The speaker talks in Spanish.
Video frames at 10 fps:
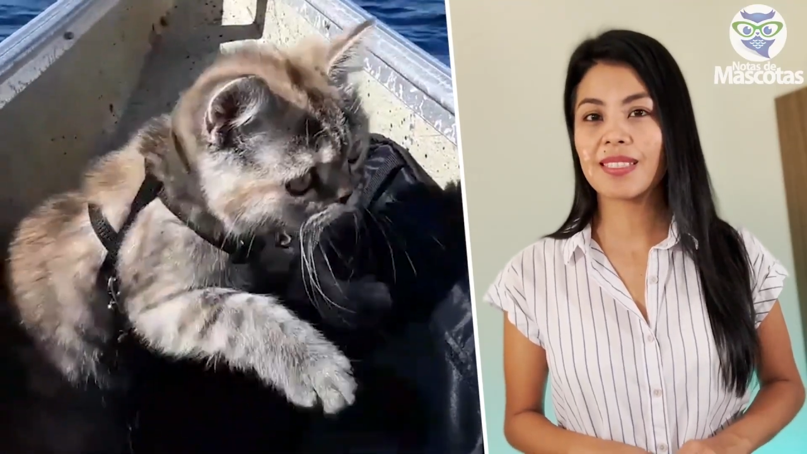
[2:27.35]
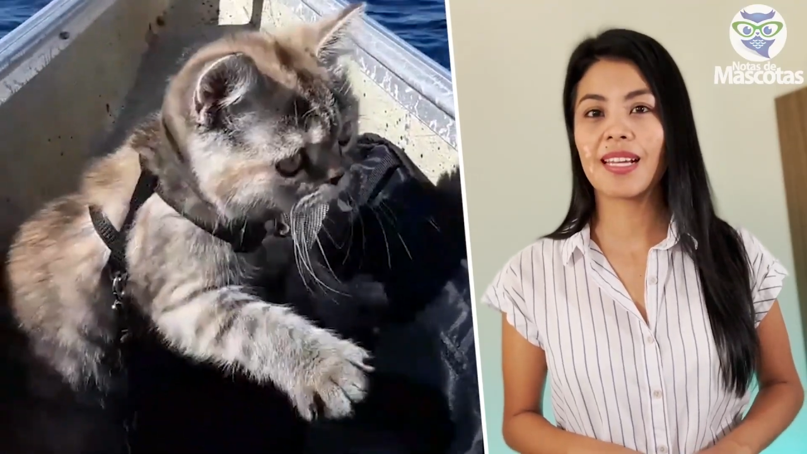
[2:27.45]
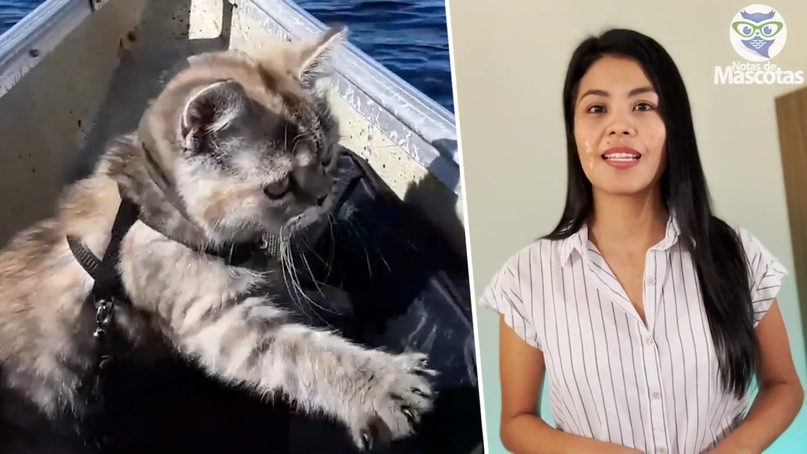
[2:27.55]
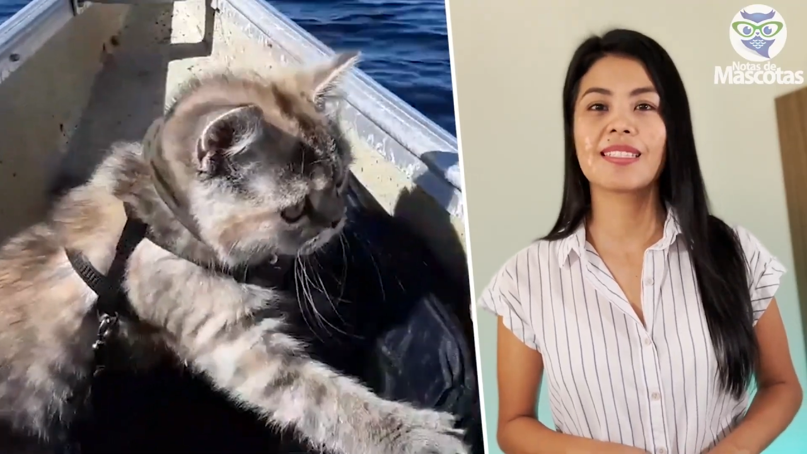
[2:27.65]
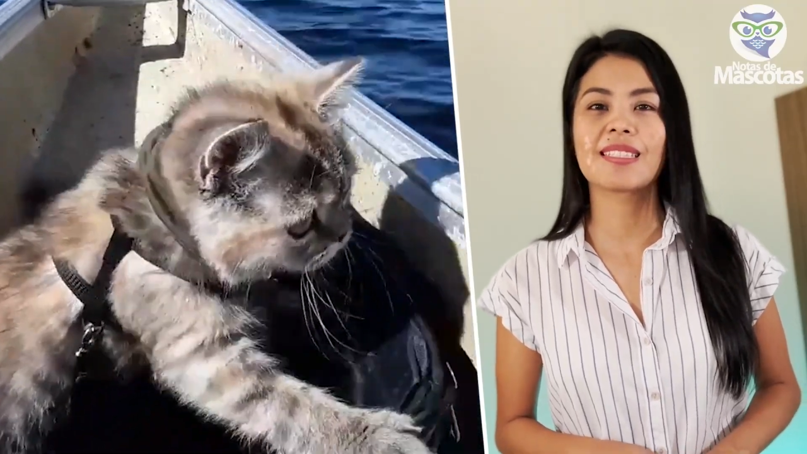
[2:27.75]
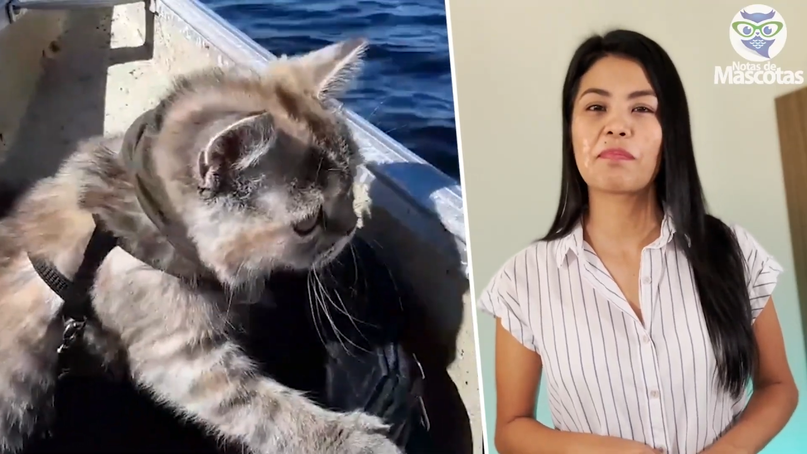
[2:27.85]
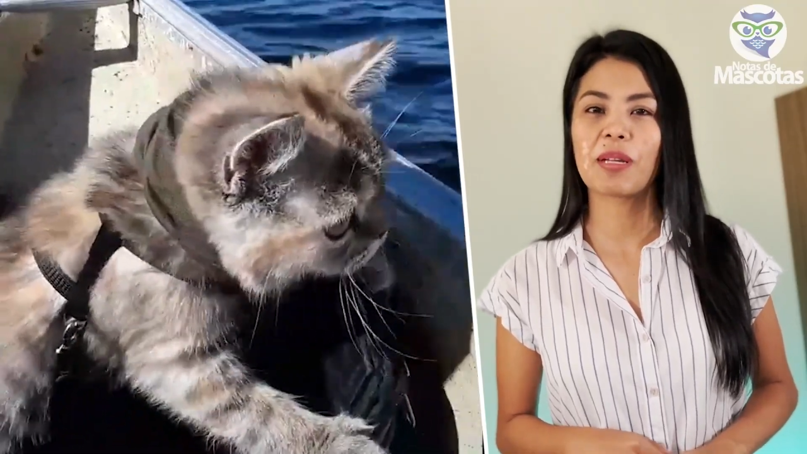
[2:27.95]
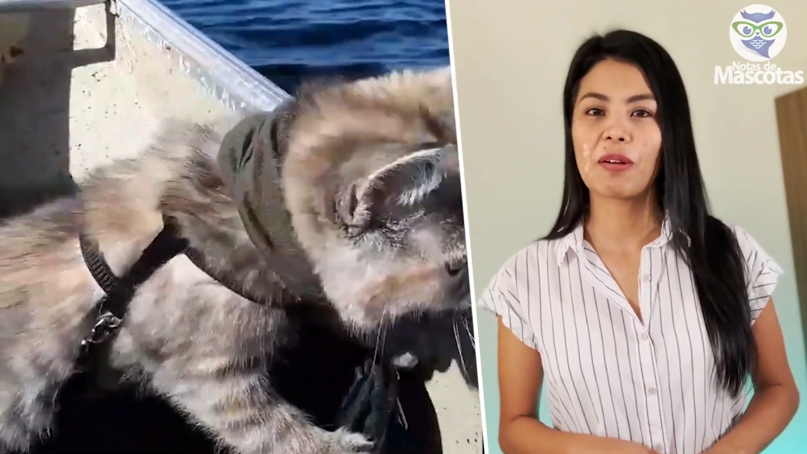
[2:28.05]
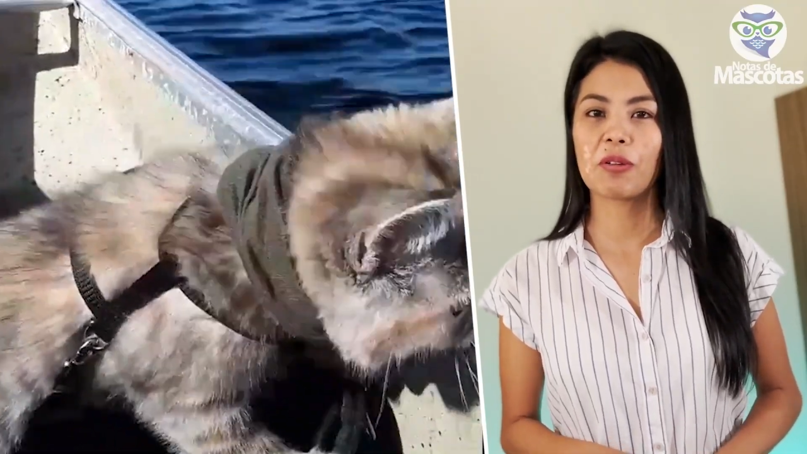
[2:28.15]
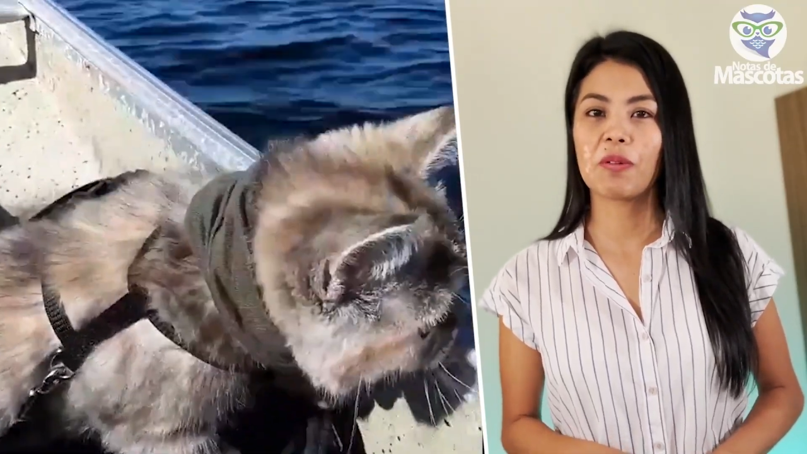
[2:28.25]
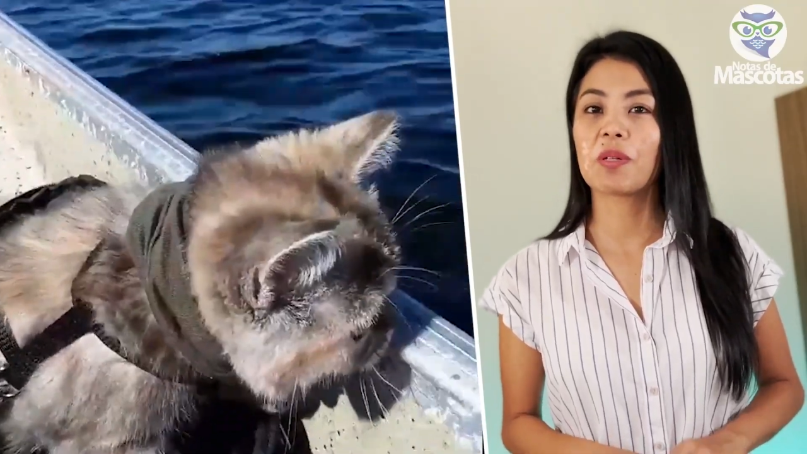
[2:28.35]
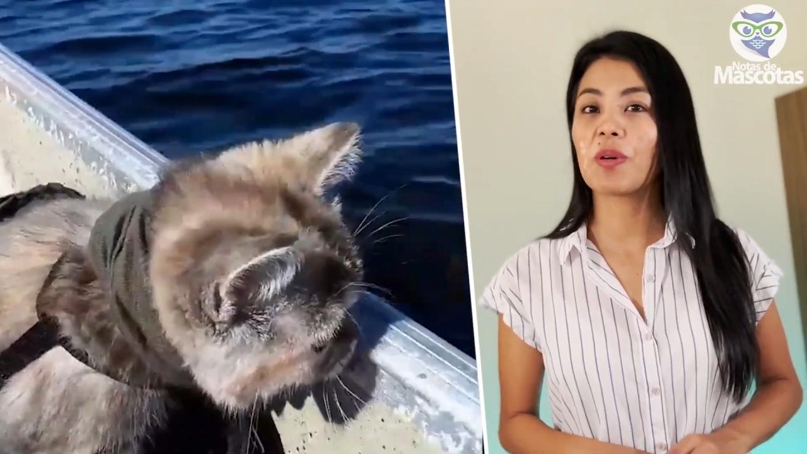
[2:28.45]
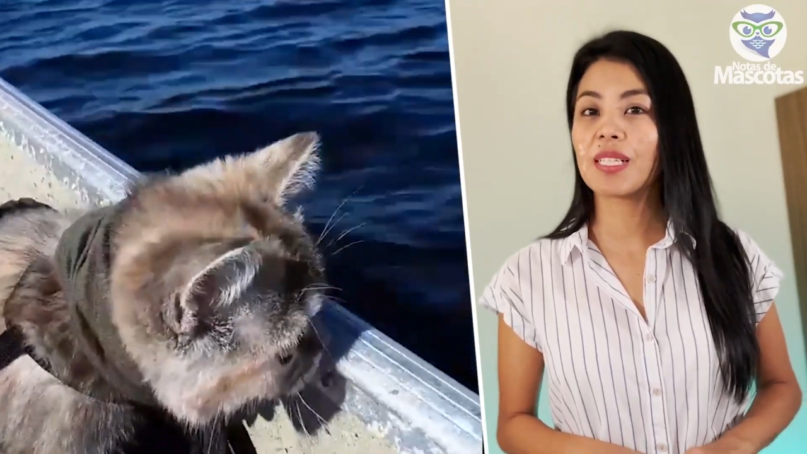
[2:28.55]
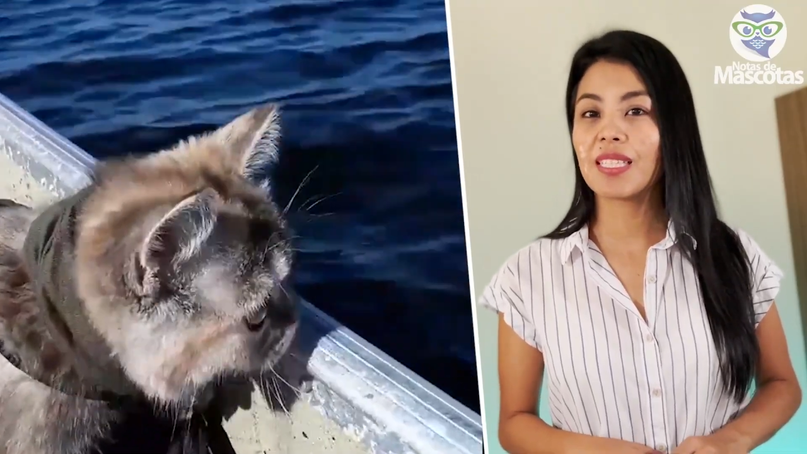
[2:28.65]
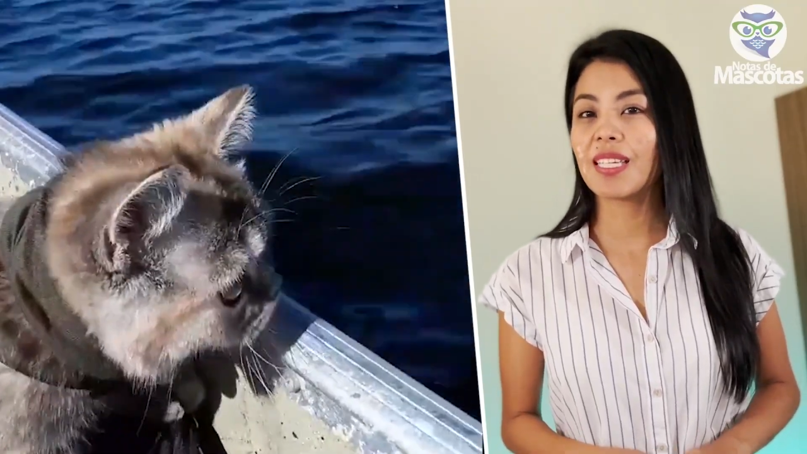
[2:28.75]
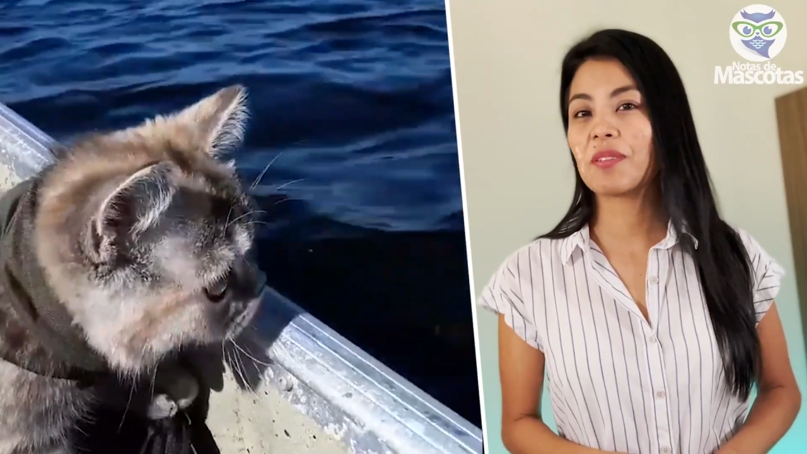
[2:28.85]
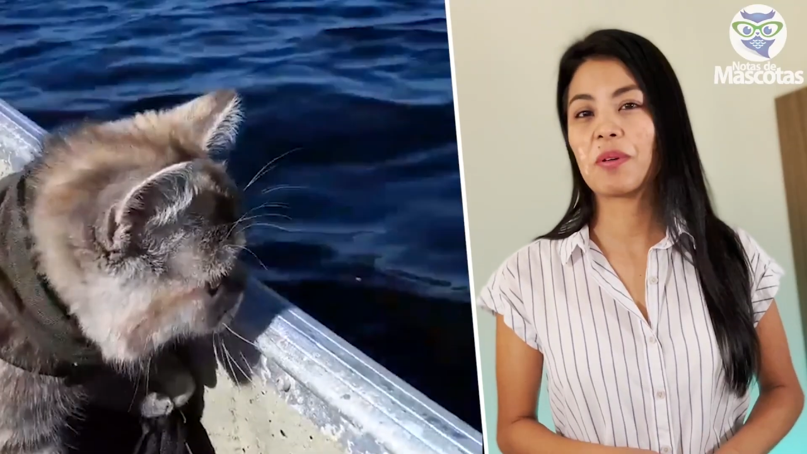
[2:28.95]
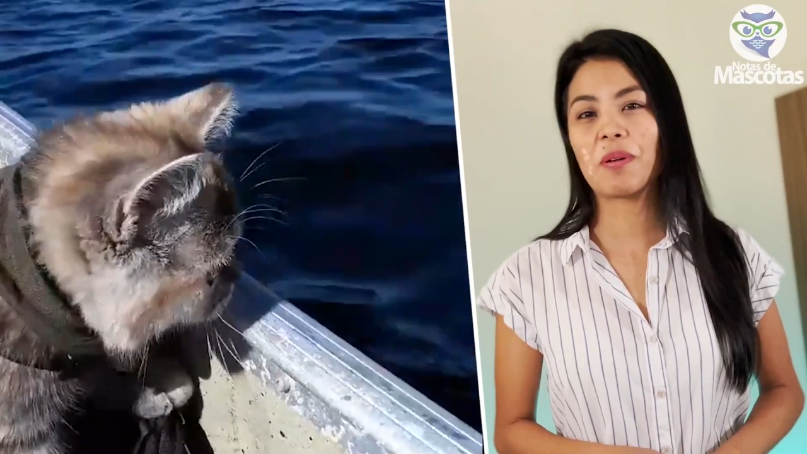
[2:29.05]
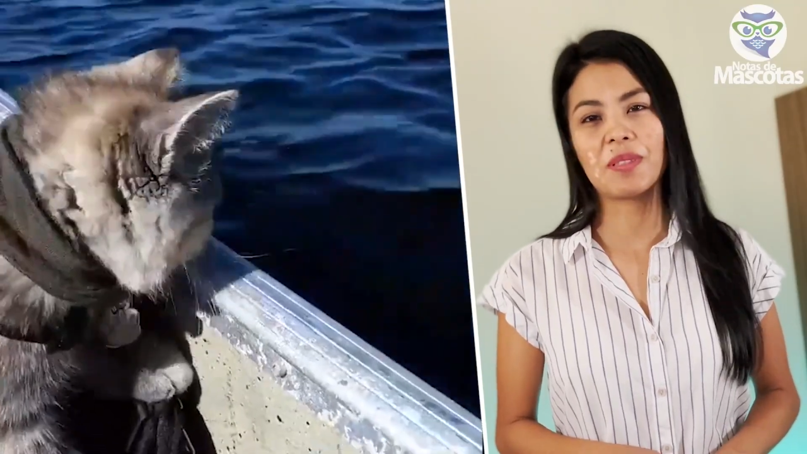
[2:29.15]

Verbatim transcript: está lista para vivir cualquier nueva